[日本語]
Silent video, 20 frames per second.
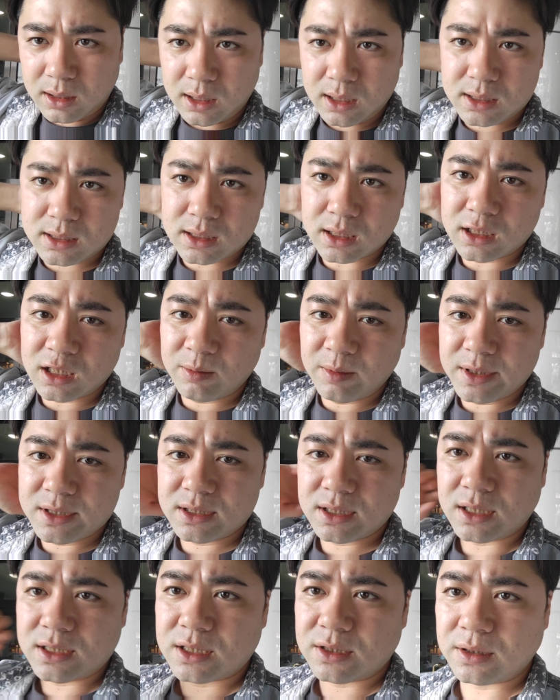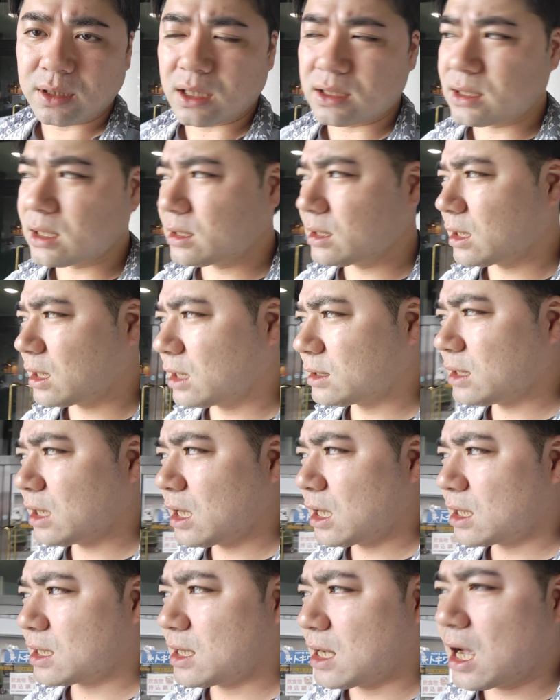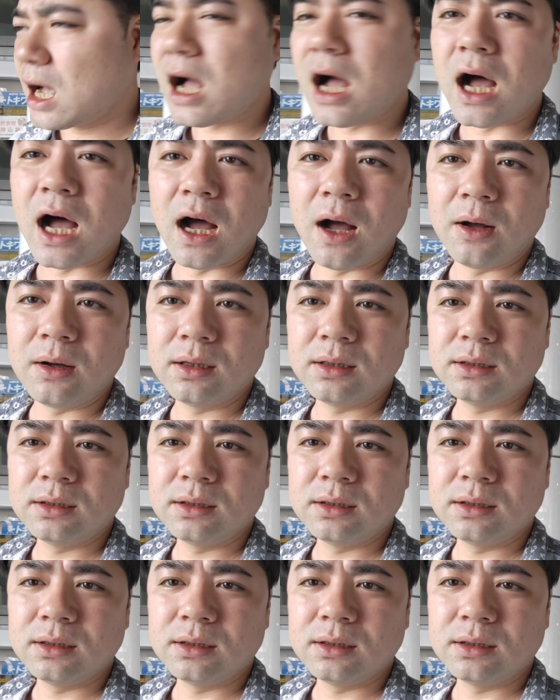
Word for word: インスタでメッセージくださった方が